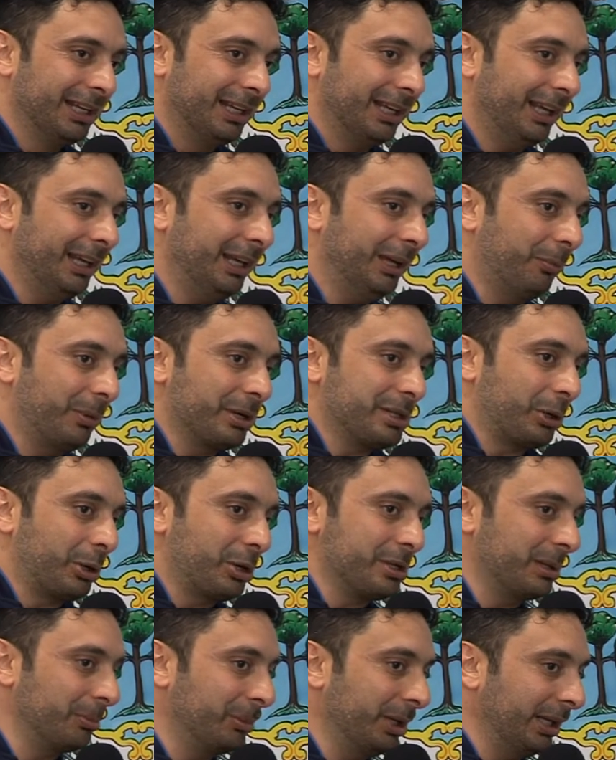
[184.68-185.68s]
e questa
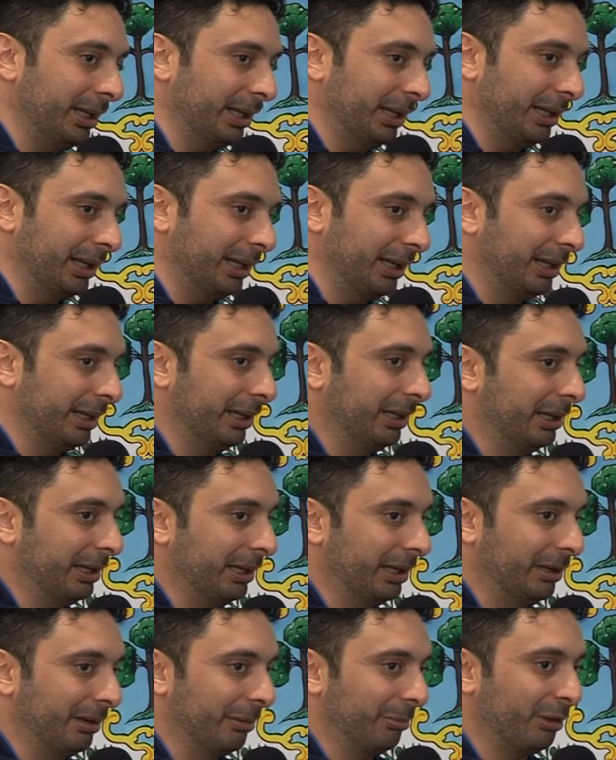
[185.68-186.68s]
cosa
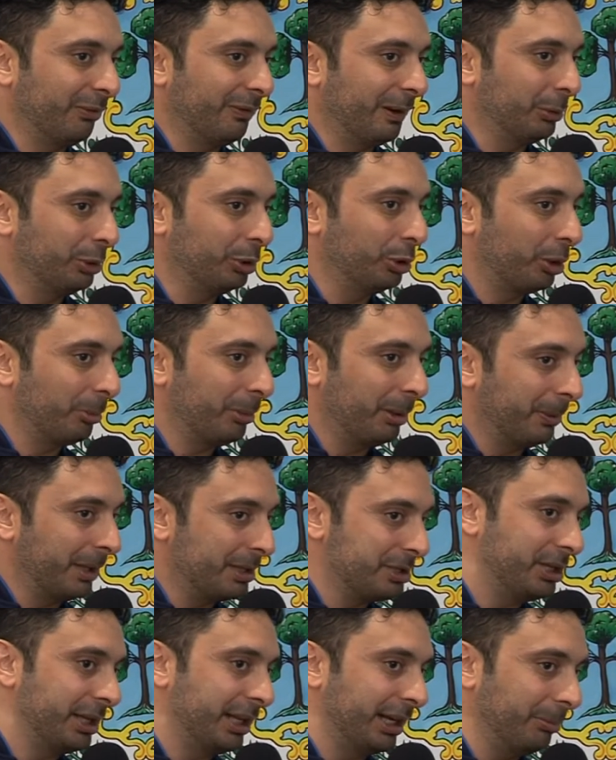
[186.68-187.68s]
mi, mi fa un enorme
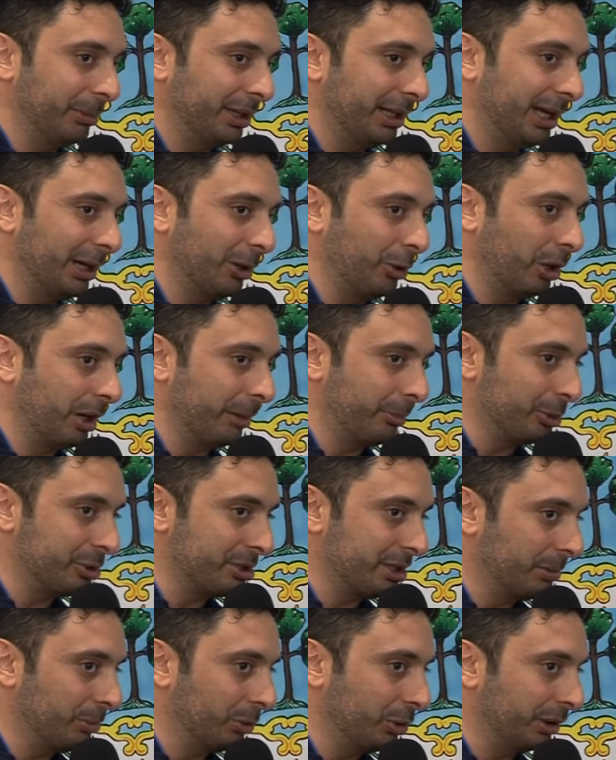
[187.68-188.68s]
piacere e mi dà ancora più
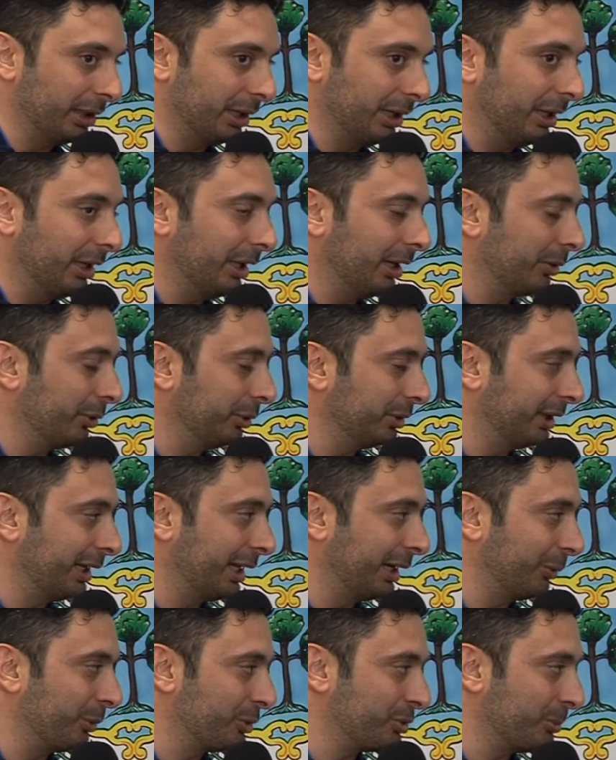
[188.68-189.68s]
stimolo nel
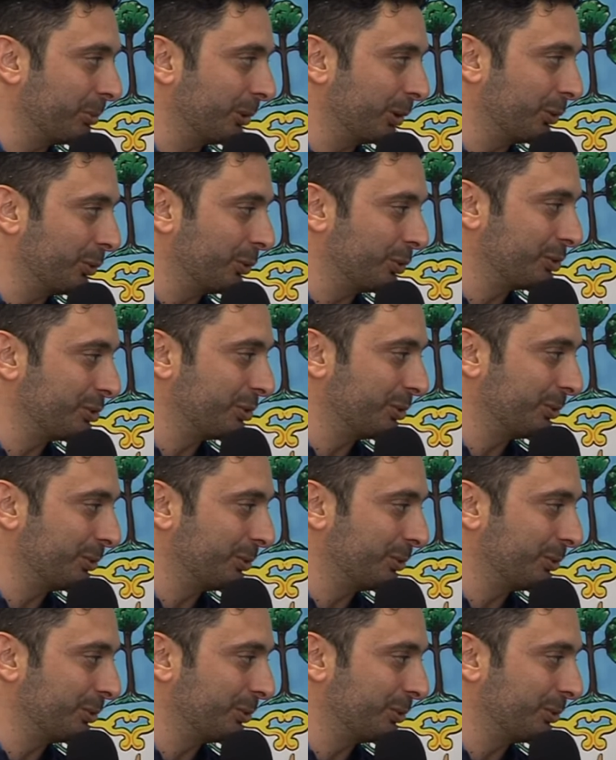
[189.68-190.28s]
continuare questo percorso.